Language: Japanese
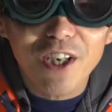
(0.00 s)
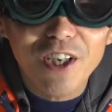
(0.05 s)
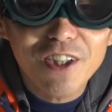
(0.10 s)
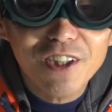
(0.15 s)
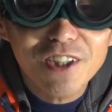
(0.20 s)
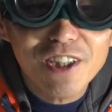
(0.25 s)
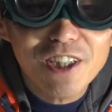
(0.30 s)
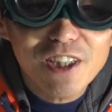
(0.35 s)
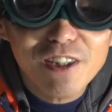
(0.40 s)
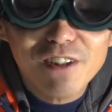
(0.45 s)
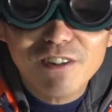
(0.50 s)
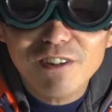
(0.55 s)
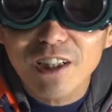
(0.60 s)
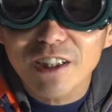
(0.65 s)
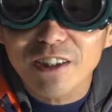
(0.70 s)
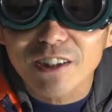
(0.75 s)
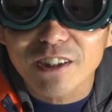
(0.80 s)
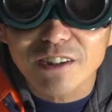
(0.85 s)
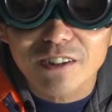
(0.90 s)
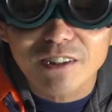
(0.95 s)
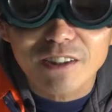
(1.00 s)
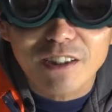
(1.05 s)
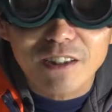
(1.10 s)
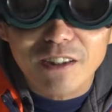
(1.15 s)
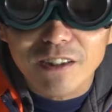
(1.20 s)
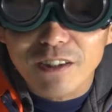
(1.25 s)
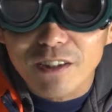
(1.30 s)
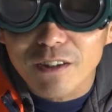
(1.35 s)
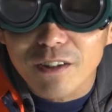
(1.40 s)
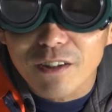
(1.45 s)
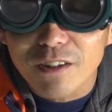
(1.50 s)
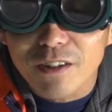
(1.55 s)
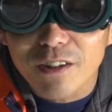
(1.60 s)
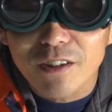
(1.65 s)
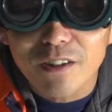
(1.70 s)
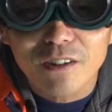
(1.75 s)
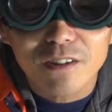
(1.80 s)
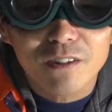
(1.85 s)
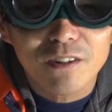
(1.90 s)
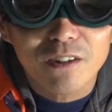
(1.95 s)
エンディングがですね、
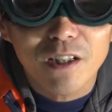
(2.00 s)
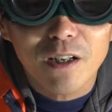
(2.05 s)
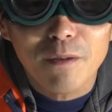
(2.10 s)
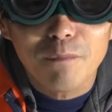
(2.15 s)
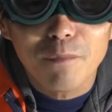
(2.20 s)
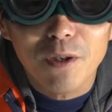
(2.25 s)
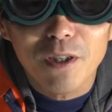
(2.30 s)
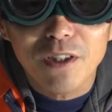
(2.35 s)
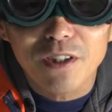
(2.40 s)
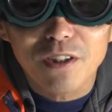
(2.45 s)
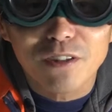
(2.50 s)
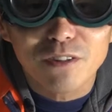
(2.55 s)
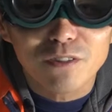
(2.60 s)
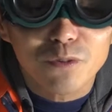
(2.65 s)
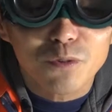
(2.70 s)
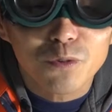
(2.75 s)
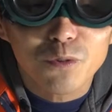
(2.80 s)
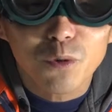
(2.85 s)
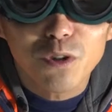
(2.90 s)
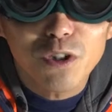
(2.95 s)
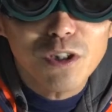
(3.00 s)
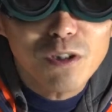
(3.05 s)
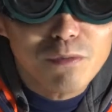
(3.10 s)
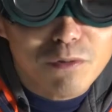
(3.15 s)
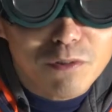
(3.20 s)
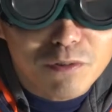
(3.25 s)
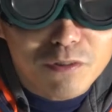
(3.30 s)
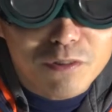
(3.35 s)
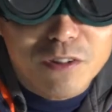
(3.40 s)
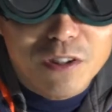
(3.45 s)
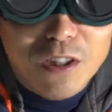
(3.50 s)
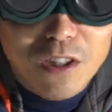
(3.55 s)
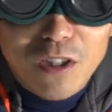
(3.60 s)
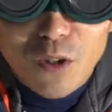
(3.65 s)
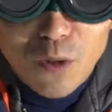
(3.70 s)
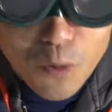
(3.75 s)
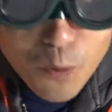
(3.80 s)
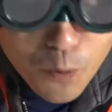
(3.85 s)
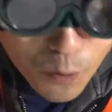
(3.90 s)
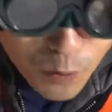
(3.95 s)
えー、クランベリーズのドリーム
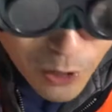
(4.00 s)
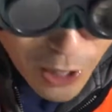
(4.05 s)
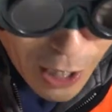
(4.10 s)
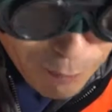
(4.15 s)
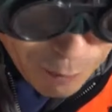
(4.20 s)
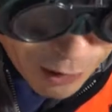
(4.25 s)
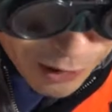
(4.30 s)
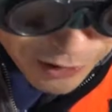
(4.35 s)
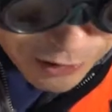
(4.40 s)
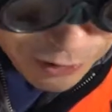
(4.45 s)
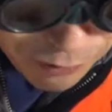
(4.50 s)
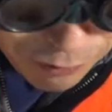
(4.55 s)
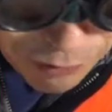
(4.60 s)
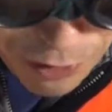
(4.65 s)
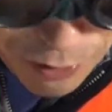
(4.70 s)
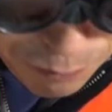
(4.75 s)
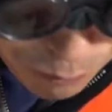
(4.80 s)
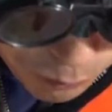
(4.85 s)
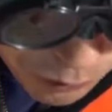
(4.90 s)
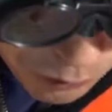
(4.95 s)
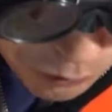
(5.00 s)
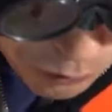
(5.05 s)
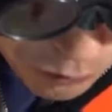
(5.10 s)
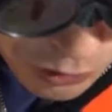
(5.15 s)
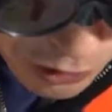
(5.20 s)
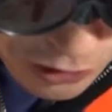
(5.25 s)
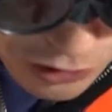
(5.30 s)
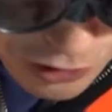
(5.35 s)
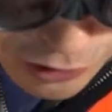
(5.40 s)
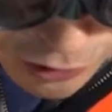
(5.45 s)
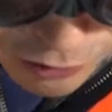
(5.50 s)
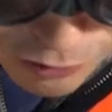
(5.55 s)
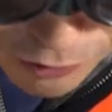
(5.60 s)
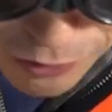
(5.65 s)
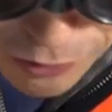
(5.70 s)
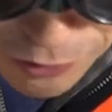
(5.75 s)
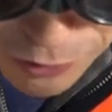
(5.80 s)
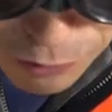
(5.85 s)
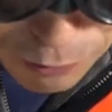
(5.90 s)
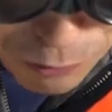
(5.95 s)
をカバーしてるフェイオンの歌になるん
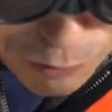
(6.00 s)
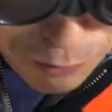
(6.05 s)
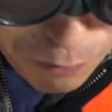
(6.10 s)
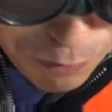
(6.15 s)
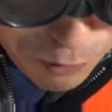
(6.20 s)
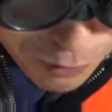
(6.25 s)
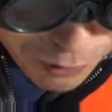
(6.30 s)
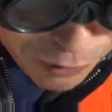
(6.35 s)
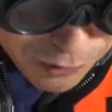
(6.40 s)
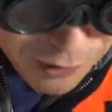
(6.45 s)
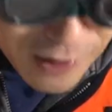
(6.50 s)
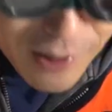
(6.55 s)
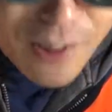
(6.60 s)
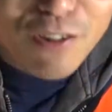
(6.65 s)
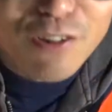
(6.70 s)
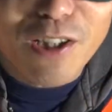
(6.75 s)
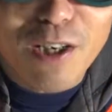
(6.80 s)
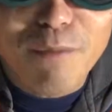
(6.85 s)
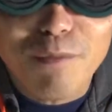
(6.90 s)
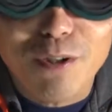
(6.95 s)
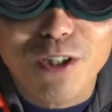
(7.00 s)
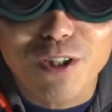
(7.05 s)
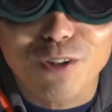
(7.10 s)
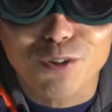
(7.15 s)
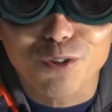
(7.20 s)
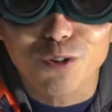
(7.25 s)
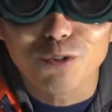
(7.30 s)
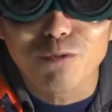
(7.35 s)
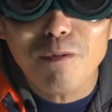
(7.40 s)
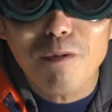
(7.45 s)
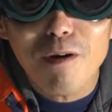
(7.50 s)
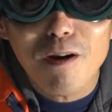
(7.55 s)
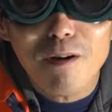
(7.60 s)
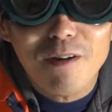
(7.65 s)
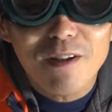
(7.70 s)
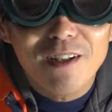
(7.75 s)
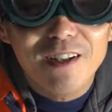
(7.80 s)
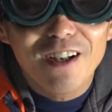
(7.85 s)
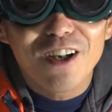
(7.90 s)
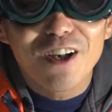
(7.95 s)
ですよ。これもまたクランピリーをそのまま、
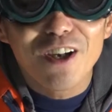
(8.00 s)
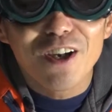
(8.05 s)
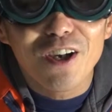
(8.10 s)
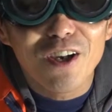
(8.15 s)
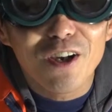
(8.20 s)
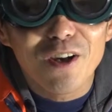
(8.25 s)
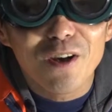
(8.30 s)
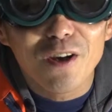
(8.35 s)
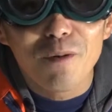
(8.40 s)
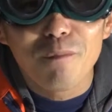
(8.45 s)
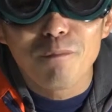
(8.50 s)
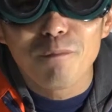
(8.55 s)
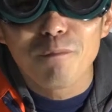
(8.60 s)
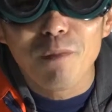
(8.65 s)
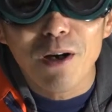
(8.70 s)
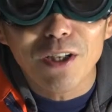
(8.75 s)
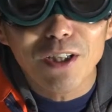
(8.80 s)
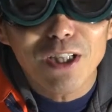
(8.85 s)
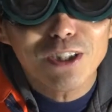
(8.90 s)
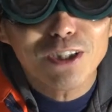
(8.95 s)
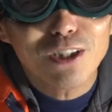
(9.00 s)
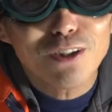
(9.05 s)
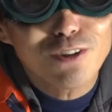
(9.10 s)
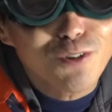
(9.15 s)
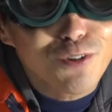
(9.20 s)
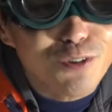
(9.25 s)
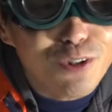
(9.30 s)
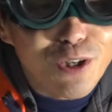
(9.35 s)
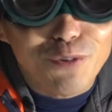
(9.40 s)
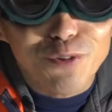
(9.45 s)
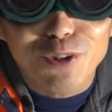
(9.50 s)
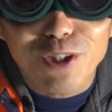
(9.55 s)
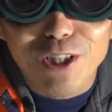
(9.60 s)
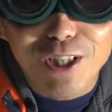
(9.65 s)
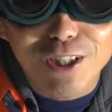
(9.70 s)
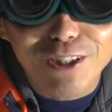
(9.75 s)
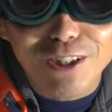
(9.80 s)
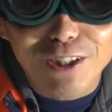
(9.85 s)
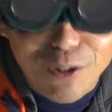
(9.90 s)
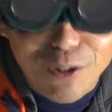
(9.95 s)
えー、真似してるような歌い方